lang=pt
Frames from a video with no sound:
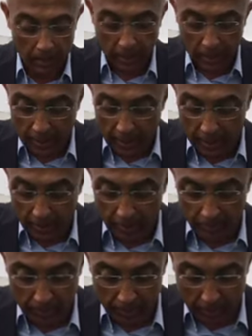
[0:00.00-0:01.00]
E a ideia,
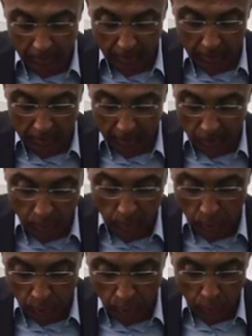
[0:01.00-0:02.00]
eh,
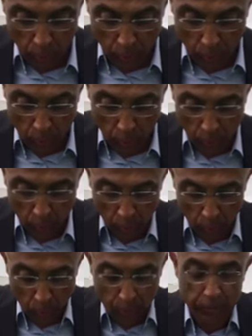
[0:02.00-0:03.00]
disse o,
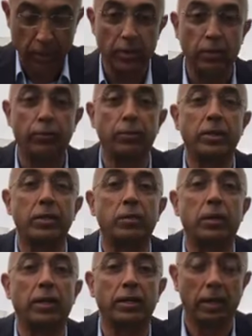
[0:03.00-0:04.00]
o, o, presidente da
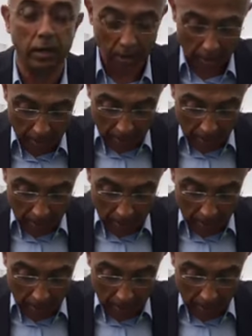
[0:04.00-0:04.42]
Fundação Inatel,